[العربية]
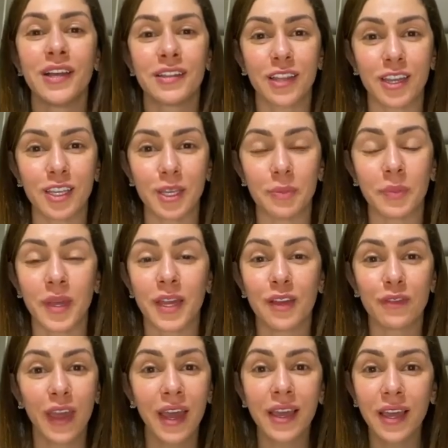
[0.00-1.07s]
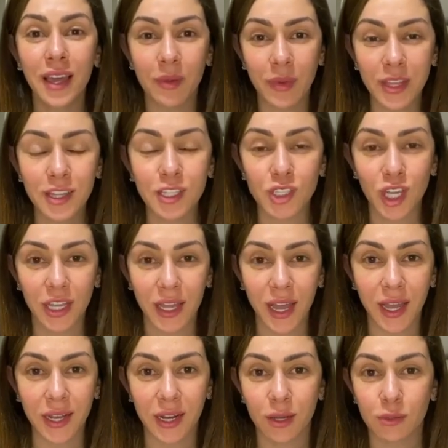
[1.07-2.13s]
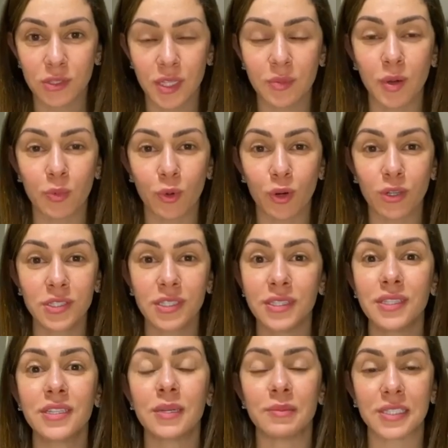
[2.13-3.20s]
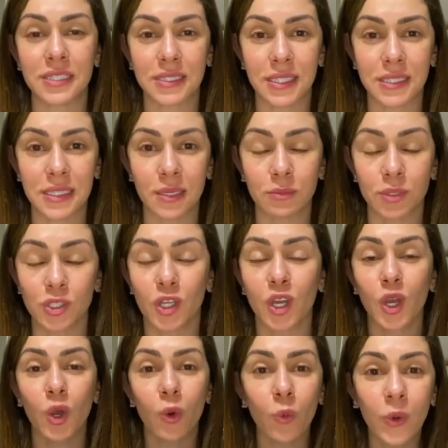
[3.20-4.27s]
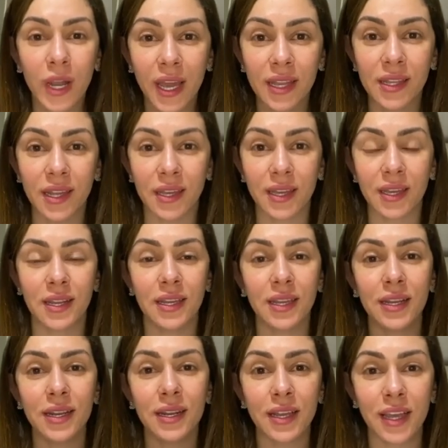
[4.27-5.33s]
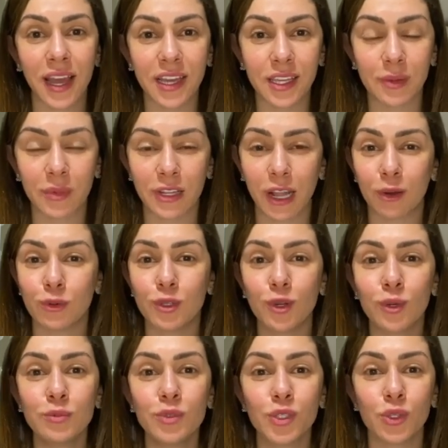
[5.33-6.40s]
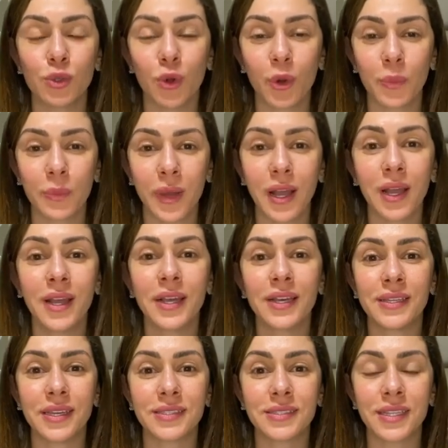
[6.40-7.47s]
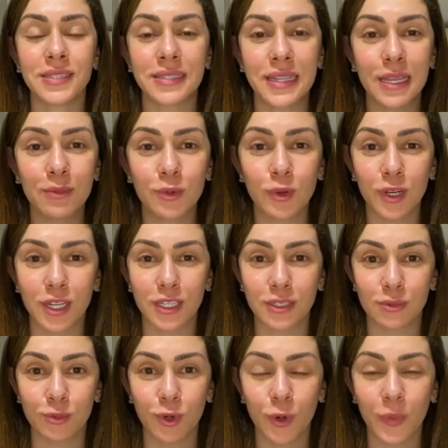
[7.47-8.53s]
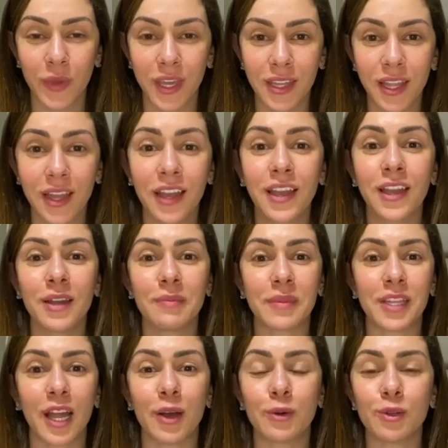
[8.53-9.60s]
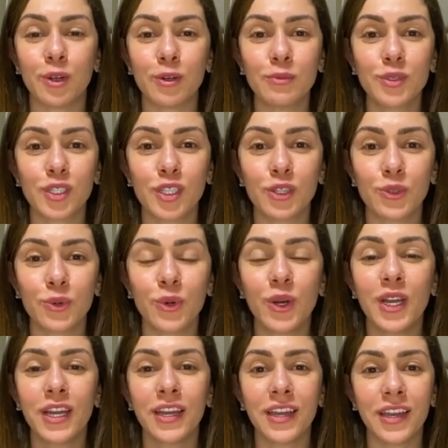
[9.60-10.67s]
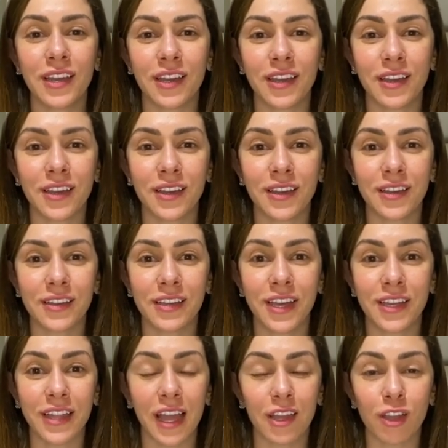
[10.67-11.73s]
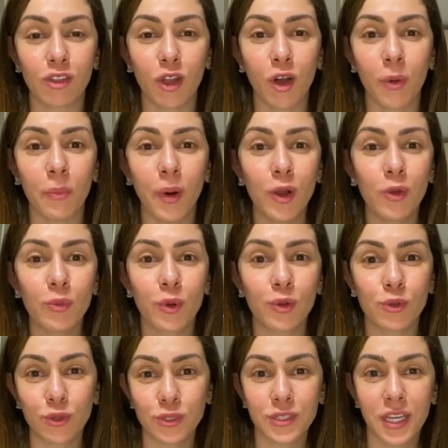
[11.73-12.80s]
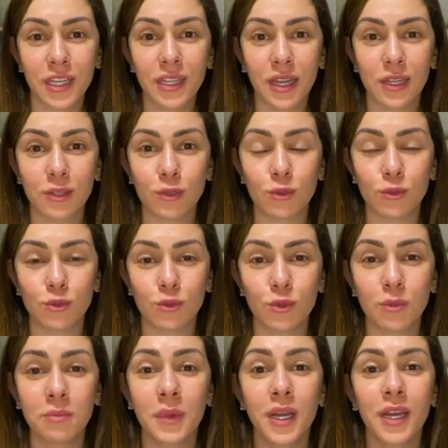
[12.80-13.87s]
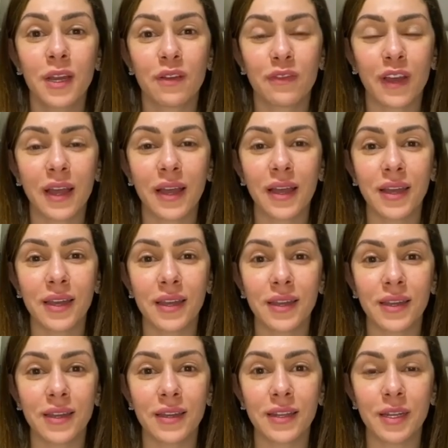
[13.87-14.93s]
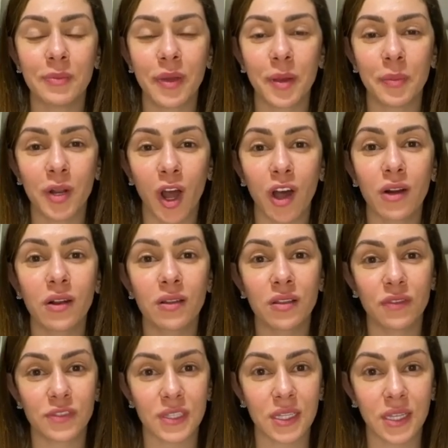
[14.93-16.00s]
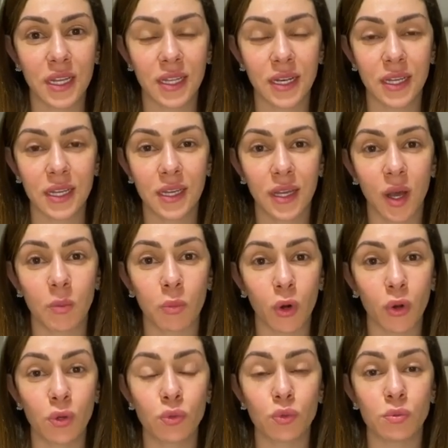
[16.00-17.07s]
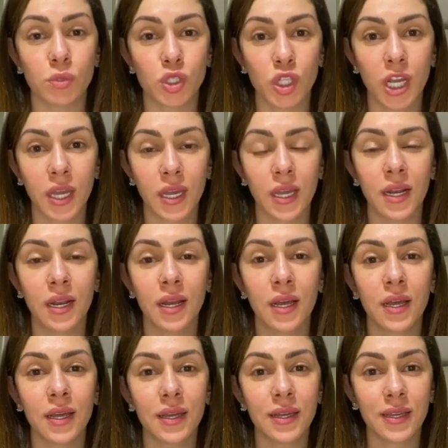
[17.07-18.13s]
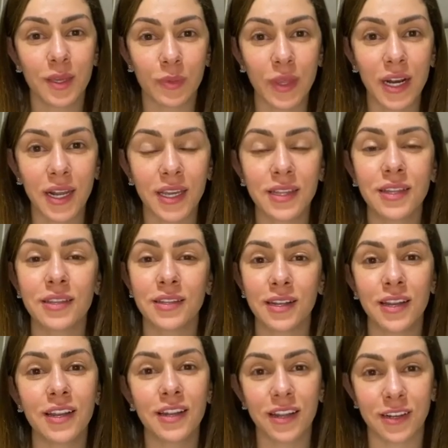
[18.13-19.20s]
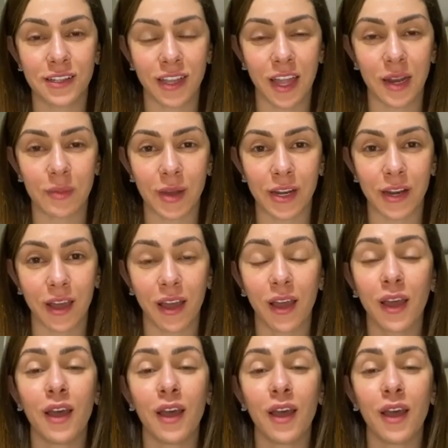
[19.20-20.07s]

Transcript: طيب في حاجه كمان تشجعك لو سبب وراثي ان انت ما تستسلمش ولادك الجيل اللي جاي ما تعودهمش ان هم يستسلموا لجسمهم كده ما تعودهمش انه آه، يتقبلوا الموضوع زياده عن اللزوم فنبقى آه، بنعرض نفسنا لامراض ومشاكل كبيره جدا اللي احنا هنتكلم عنها